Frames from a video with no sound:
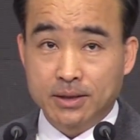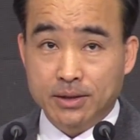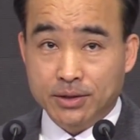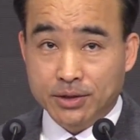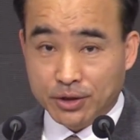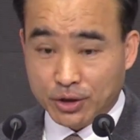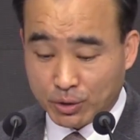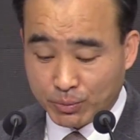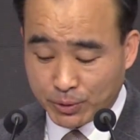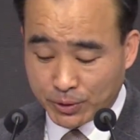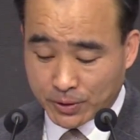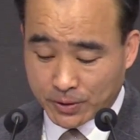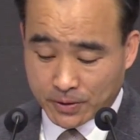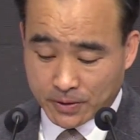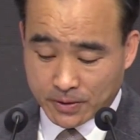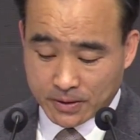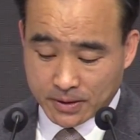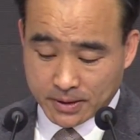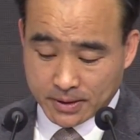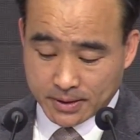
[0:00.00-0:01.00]

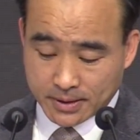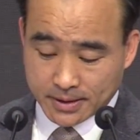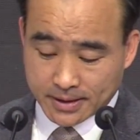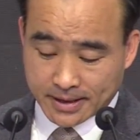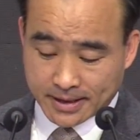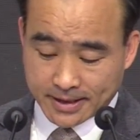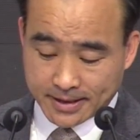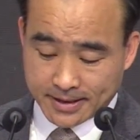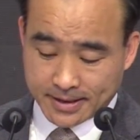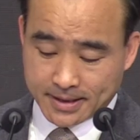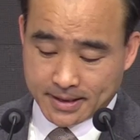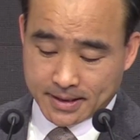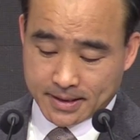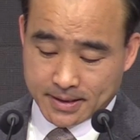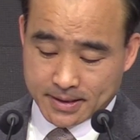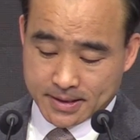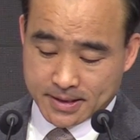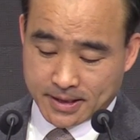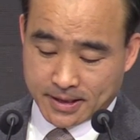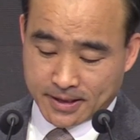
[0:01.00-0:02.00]
그러므로
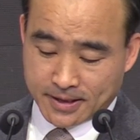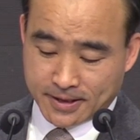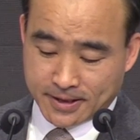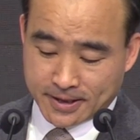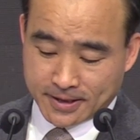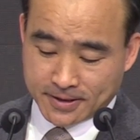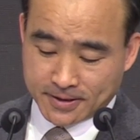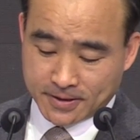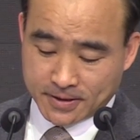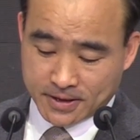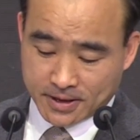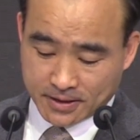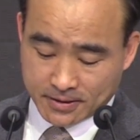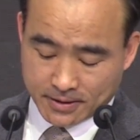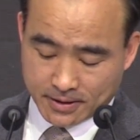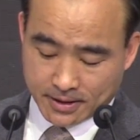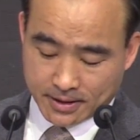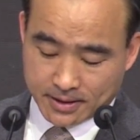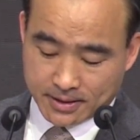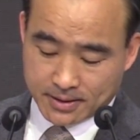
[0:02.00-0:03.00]
나의 사랑하는
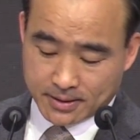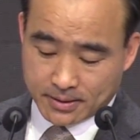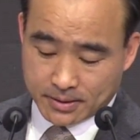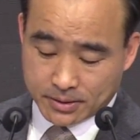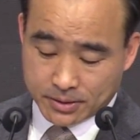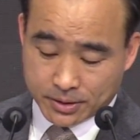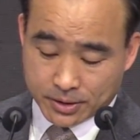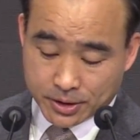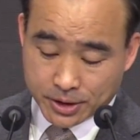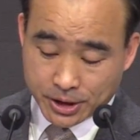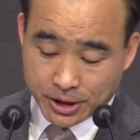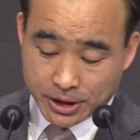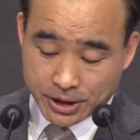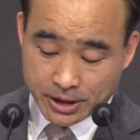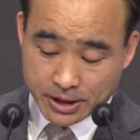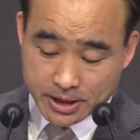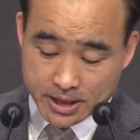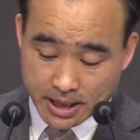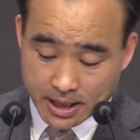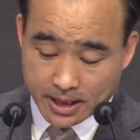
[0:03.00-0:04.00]
자들아
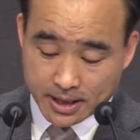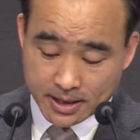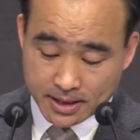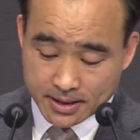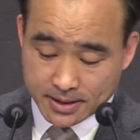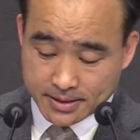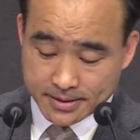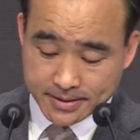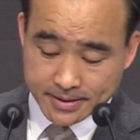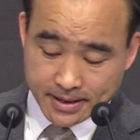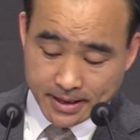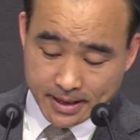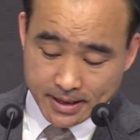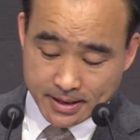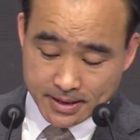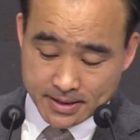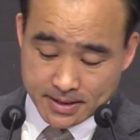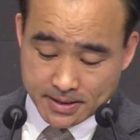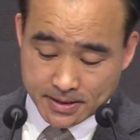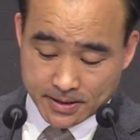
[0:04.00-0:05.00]
너희가 나
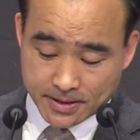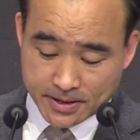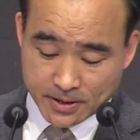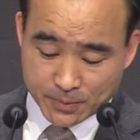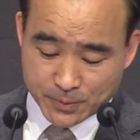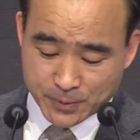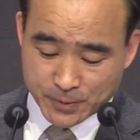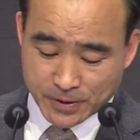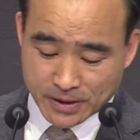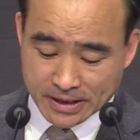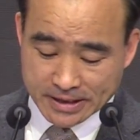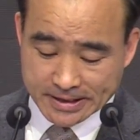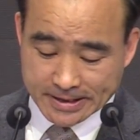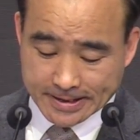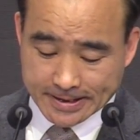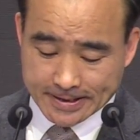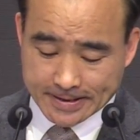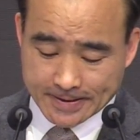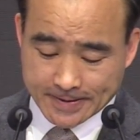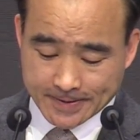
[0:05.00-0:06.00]
있을 때뿐
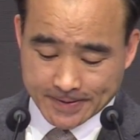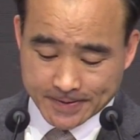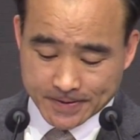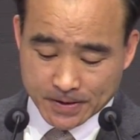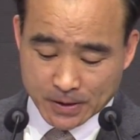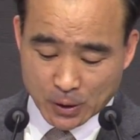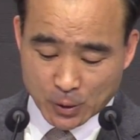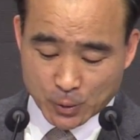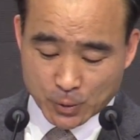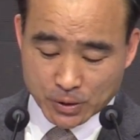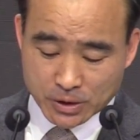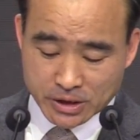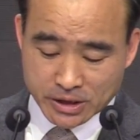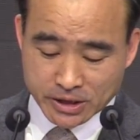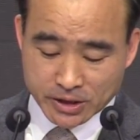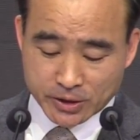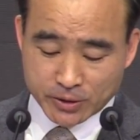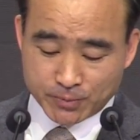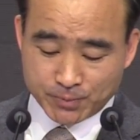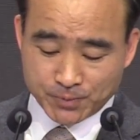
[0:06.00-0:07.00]
아니라 더욱
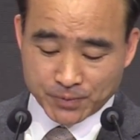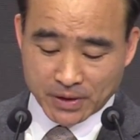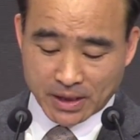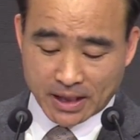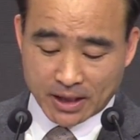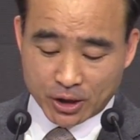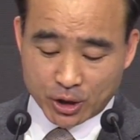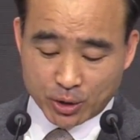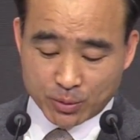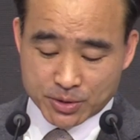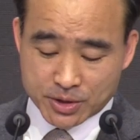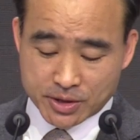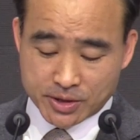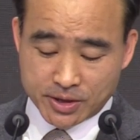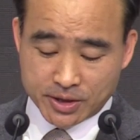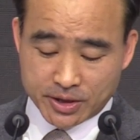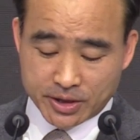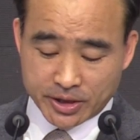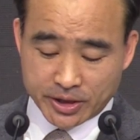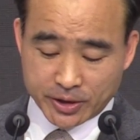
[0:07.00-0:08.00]
지금 나
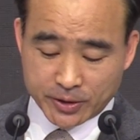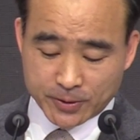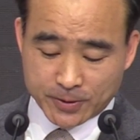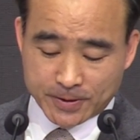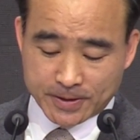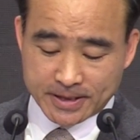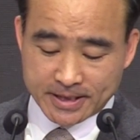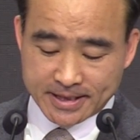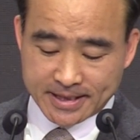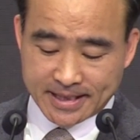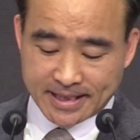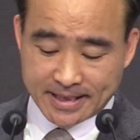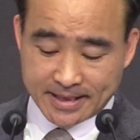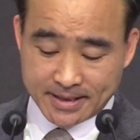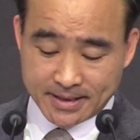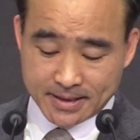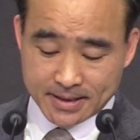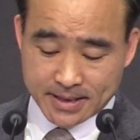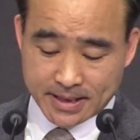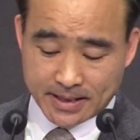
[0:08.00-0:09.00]
없을 때에도
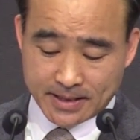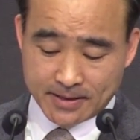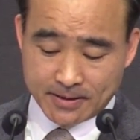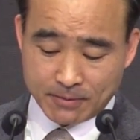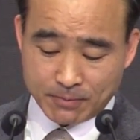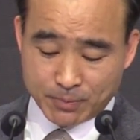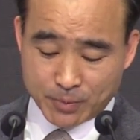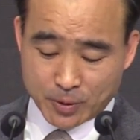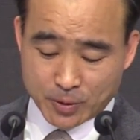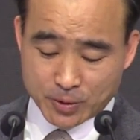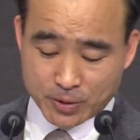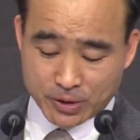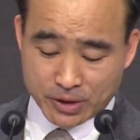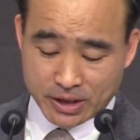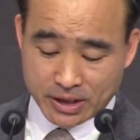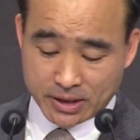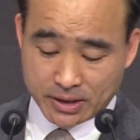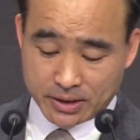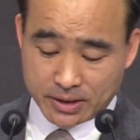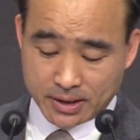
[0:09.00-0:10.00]
항상
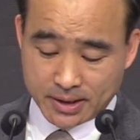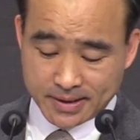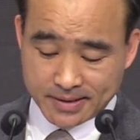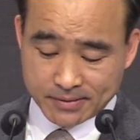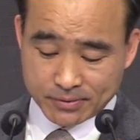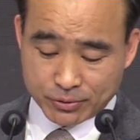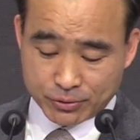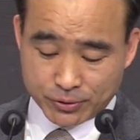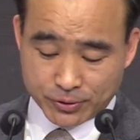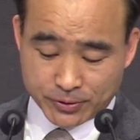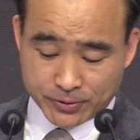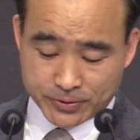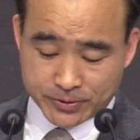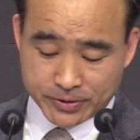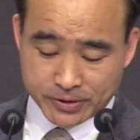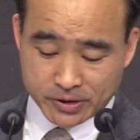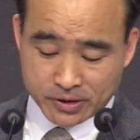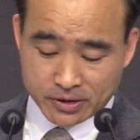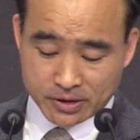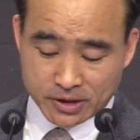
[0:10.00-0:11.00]
복종하여
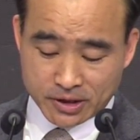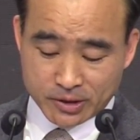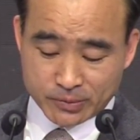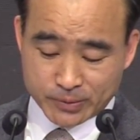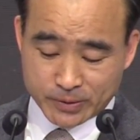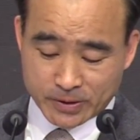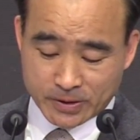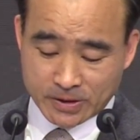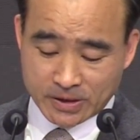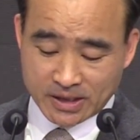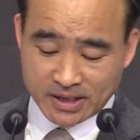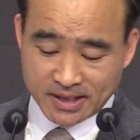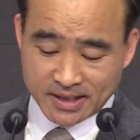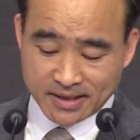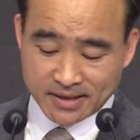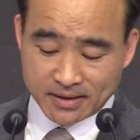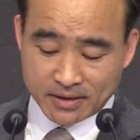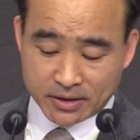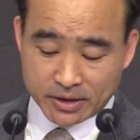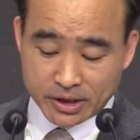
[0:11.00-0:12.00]
두렵고 떨림으로
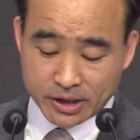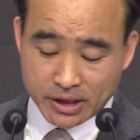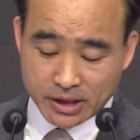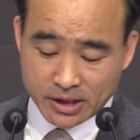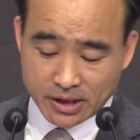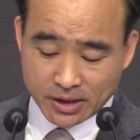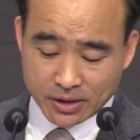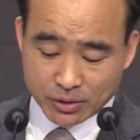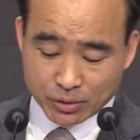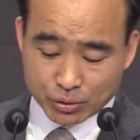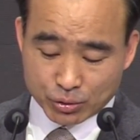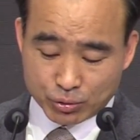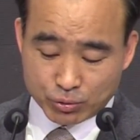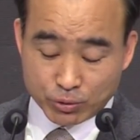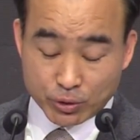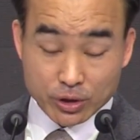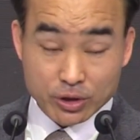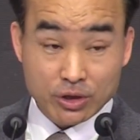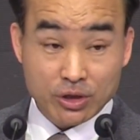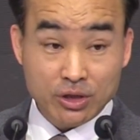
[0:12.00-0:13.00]
너희
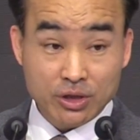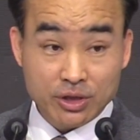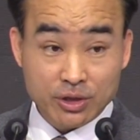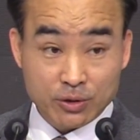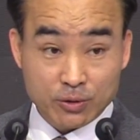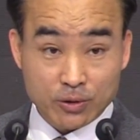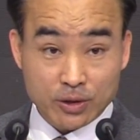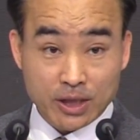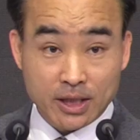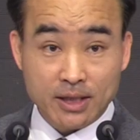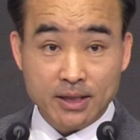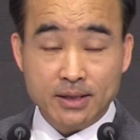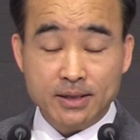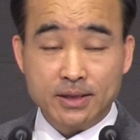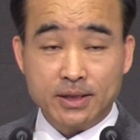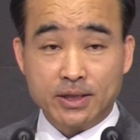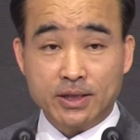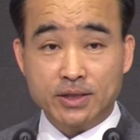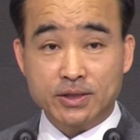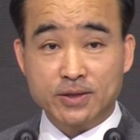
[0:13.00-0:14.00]
구원을 이루라.
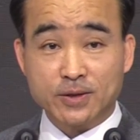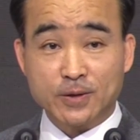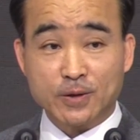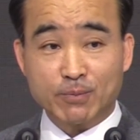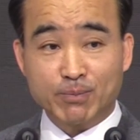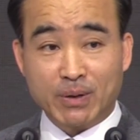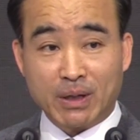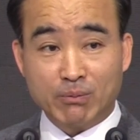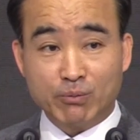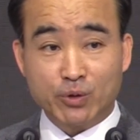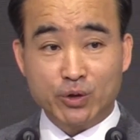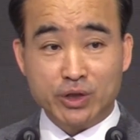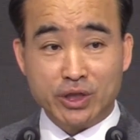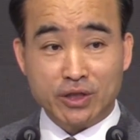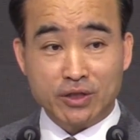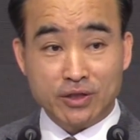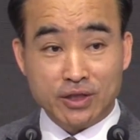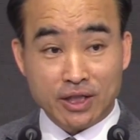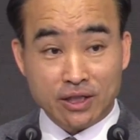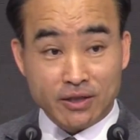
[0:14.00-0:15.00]
여기서도
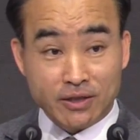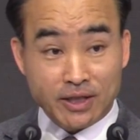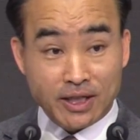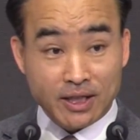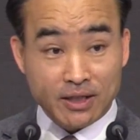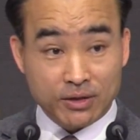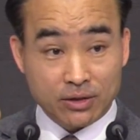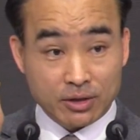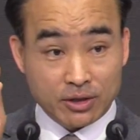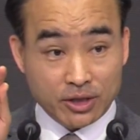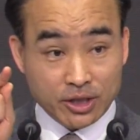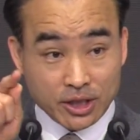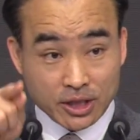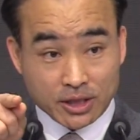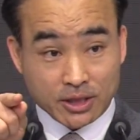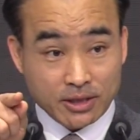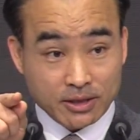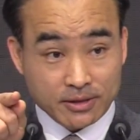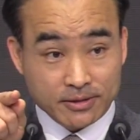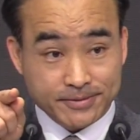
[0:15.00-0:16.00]
반복되는 단어가
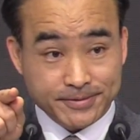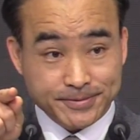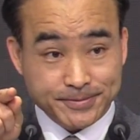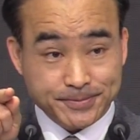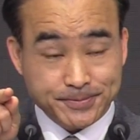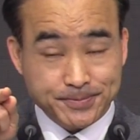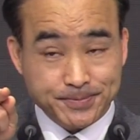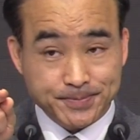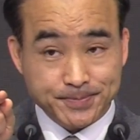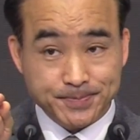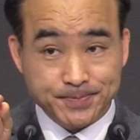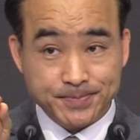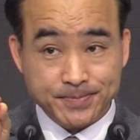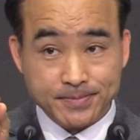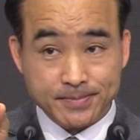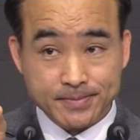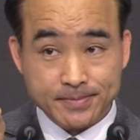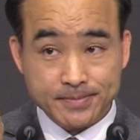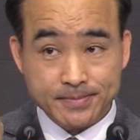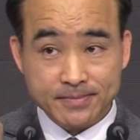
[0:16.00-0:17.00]
너희.
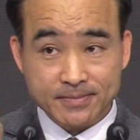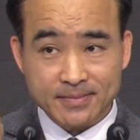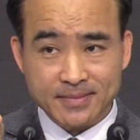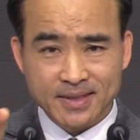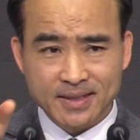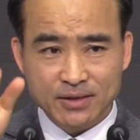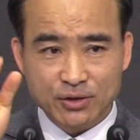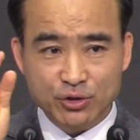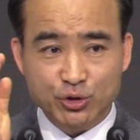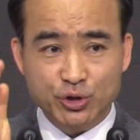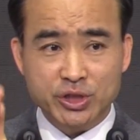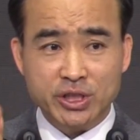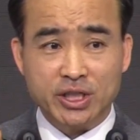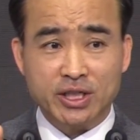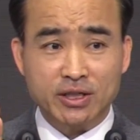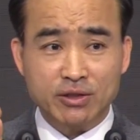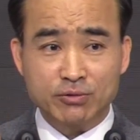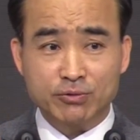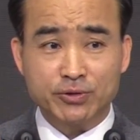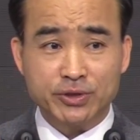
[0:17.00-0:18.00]

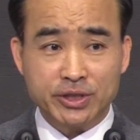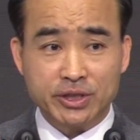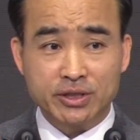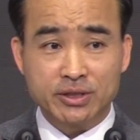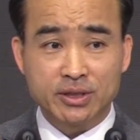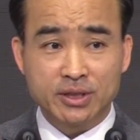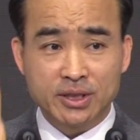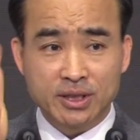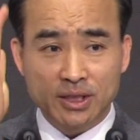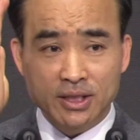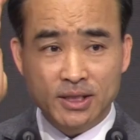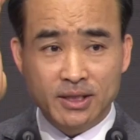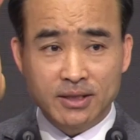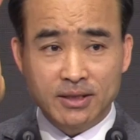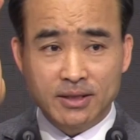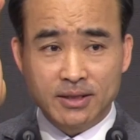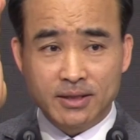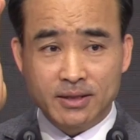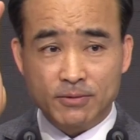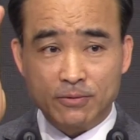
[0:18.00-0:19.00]
주체가 누구야?
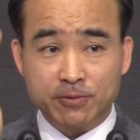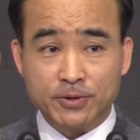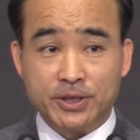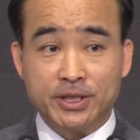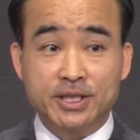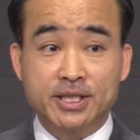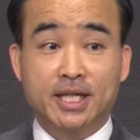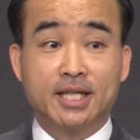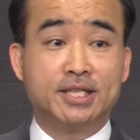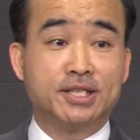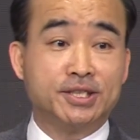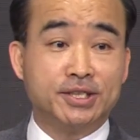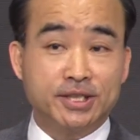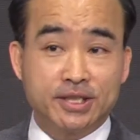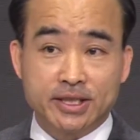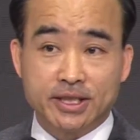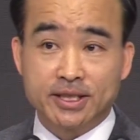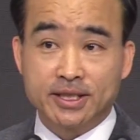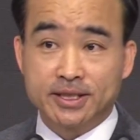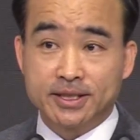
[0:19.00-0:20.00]
우리
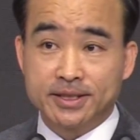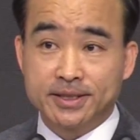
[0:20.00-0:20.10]
자신이다.